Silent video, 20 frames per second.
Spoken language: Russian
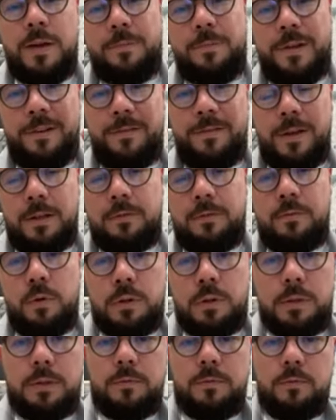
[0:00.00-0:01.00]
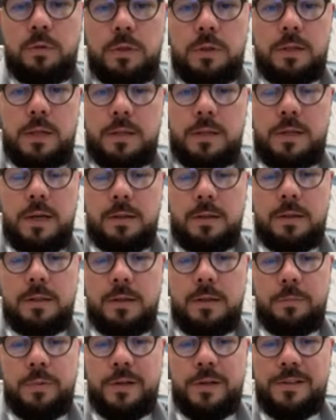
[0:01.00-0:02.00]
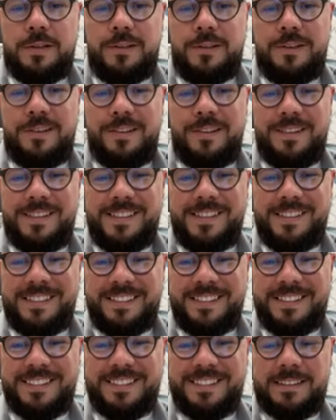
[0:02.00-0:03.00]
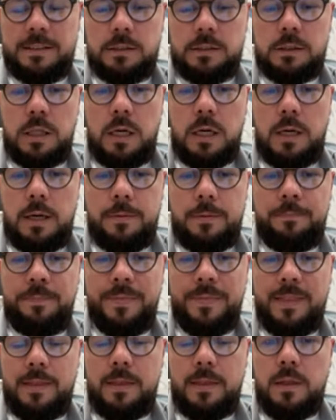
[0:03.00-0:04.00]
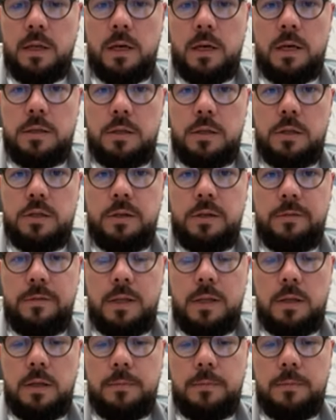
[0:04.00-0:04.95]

Привет. Вот, вот и Татьяна. Я слышу. Да. Да, слышно, видно.